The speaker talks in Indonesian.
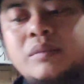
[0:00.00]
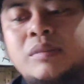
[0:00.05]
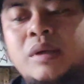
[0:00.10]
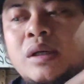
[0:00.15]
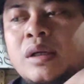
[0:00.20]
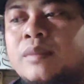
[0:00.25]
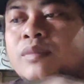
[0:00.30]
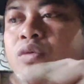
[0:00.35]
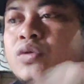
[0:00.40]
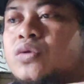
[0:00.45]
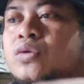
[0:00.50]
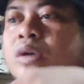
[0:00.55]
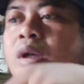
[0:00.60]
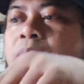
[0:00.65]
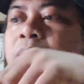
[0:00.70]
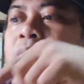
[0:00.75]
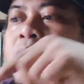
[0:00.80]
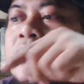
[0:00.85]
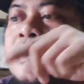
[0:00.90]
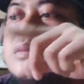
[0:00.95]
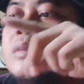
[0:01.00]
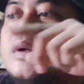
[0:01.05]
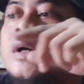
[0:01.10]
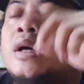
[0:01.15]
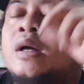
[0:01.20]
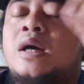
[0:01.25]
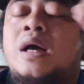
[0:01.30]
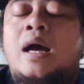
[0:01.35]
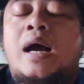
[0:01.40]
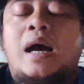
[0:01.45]
lima enam tujuh delapan
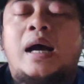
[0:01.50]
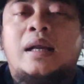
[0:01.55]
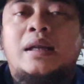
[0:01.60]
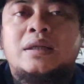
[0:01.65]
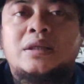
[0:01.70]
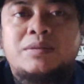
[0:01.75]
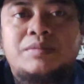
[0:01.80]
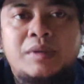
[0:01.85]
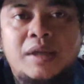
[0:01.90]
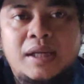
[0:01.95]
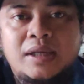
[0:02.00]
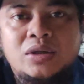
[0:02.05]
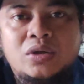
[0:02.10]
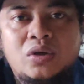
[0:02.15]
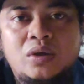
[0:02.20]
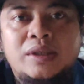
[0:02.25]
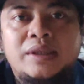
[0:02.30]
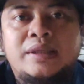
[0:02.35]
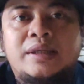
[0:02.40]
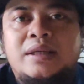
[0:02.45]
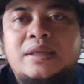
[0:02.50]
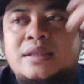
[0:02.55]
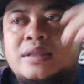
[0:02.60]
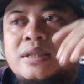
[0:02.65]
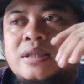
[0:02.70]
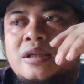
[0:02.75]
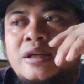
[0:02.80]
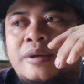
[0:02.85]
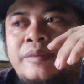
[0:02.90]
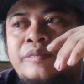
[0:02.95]
ada sembilan koli
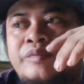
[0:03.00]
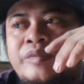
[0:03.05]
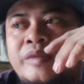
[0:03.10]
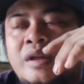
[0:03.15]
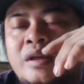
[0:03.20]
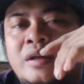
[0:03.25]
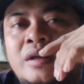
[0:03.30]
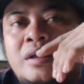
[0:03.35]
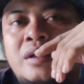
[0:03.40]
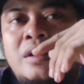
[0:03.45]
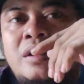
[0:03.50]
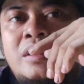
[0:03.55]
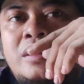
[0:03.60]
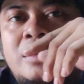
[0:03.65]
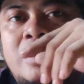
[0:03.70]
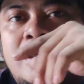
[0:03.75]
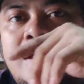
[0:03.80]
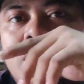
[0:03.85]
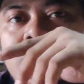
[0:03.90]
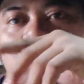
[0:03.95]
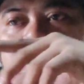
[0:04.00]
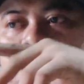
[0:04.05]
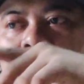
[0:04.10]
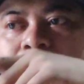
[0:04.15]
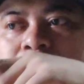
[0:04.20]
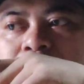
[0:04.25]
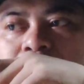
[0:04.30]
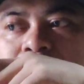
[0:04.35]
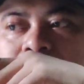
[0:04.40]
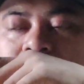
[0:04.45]
guys jadi
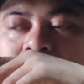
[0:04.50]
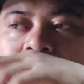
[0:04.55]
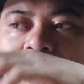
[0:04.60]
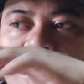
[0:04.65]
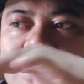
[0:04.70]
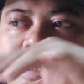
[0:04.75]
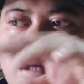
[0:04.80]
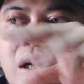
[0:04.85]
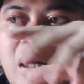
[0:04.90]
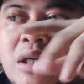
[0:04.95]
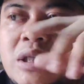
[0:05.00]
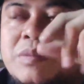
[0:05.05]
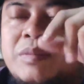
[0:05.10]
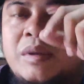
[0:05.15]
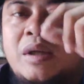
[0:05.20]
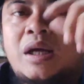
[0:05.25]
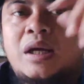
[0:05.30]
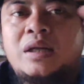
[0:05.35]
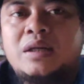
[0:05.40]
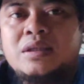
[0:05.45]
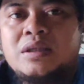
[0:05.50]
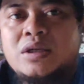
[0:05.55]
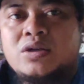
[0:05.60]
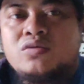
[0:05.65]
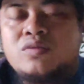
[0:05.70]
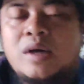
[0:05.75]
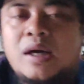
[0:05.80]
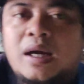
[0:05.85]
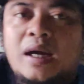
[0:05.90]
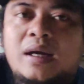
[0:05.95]
masalah Aspira ini saya
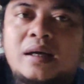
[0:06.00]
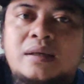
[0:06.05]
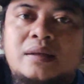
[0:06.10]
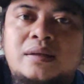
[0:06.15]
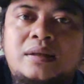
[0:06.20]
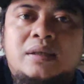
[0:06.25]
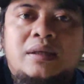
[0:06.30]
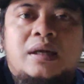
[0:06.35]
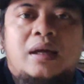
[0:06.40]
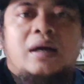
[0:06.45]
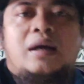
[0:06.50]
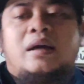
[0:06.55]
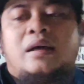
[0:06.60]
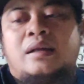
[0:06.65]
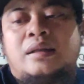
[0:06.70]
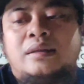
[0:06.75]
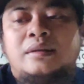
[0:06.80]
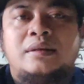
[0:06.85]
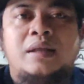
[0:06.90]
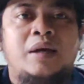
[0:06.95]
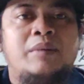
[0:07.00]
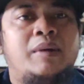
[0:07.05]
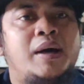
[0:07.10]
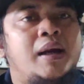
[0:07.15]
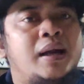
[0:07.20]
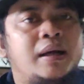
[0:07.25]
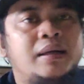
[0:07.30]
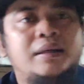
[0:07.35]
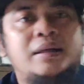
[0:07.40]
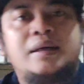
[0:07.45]
juga nggak ngerti ya entah
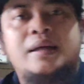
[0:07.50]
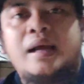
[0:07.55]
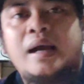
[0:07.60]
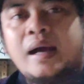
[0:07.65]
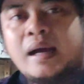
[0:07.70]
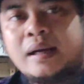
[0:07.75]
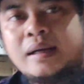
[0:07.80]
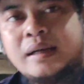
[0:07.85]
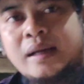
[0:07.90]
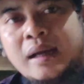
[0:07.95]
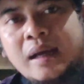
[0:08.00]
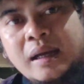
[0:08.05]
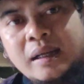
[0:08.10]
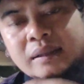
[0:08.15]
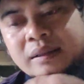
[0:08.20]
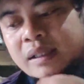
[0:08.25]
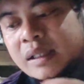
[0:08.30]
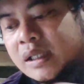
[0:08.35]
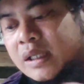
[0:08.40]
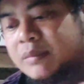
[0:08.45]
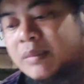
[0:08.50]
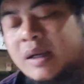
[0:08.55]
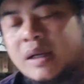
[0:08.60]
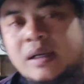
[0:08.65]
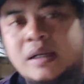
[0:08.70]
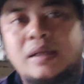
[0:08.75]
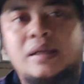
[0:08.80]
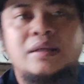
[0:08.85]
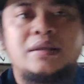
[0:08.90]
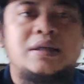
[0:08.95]
barangnya nggak ada entah
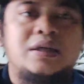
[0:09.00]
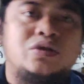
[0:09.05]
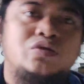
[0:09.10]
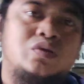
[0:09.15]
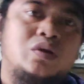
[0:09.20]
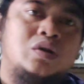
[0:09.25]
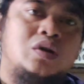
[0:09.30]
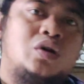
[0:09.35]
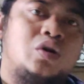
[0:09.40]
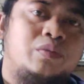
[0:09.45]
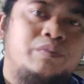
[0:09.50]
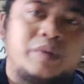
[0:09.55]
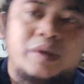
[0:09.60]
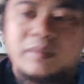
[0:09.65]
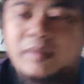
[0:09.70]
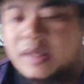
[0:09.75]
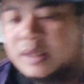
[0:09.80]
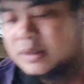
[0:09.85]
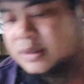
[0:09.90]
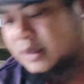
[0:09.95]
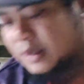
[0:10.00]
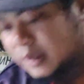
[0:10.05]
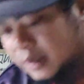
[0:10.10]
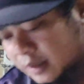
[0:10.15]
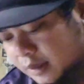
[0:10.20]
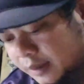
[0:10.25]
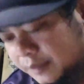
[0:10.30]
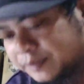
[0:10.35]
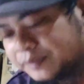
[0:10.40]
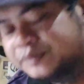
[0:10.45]
gimana dan saya juga udah
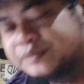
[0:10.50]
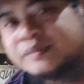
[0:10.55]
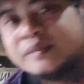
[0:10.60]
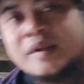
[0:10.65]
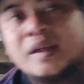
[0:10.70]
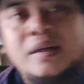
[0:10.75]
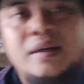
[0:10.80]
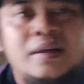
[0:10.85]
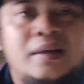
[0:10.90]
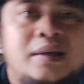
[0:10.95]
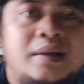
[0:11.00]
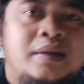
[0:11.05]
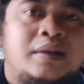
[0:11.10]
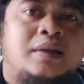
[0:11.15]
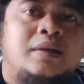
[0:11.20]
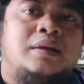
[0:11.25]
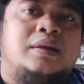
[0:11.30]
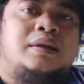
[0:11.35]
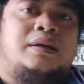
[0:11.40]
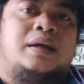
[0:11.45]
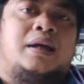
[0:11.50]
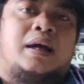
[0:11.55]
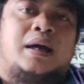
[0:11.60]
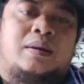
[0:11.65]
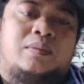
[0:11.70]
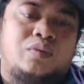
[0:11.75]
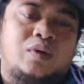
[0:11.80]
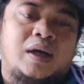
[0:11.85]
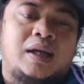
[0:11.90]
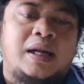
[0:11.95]
konfirmasi
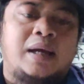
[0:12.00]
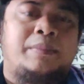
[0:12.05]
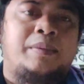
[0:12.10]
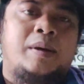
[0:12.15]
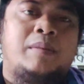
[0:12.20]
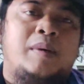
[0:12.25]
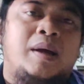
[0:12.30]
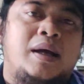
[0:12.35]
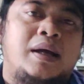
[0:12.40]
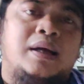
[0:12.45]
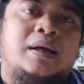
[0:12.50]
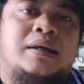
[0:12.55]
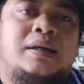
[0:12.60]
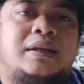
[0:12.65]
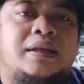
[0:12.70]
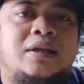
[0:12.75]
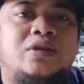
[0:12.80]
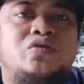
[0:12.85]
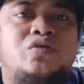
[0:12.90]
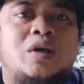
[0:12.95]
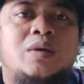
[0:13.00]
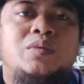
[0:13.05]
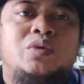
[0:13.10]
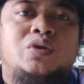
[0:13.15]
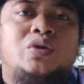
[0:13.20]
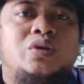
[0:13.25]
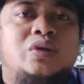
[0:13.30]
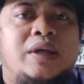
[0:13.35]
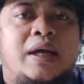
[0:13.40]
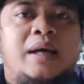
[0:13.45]
ya bukan apa-apa kita juga
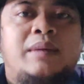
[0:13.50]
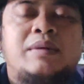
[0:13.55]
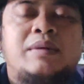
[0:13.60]
butuh ya